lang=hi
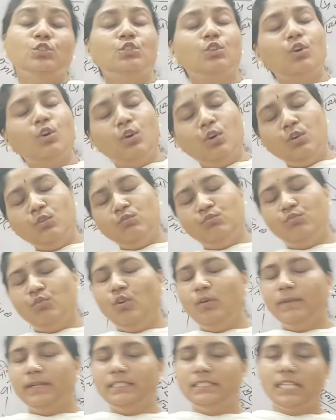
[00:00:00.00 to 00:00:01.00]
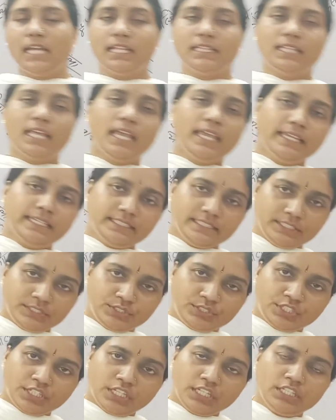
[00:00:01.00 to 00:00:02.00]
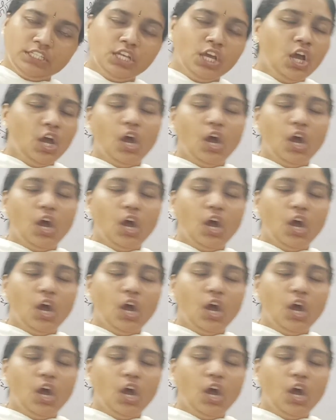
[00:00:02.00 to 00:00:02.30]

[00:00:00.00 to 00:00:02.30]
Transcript: तो वो बन जाता है निश्चित